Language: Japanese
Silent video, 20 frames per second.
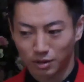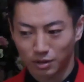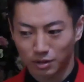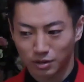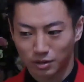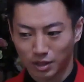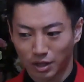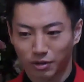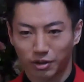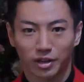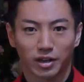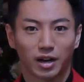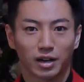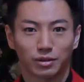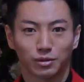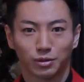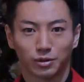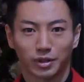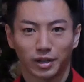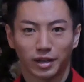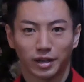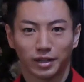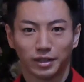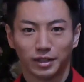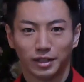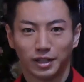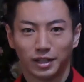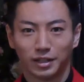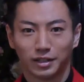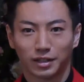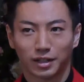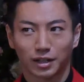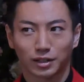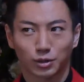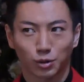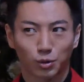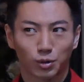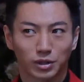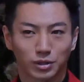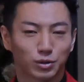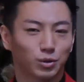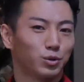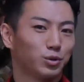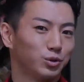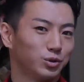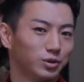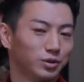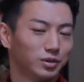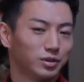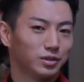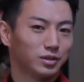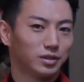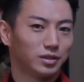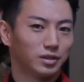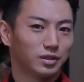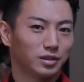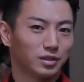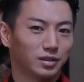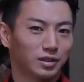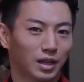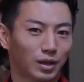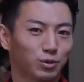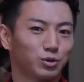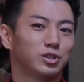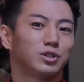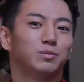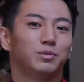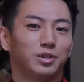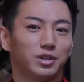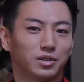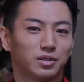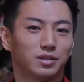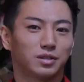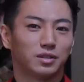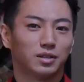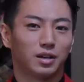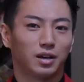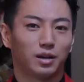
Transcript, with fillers: 作品があるのでなんかそこがすごく楽しみです。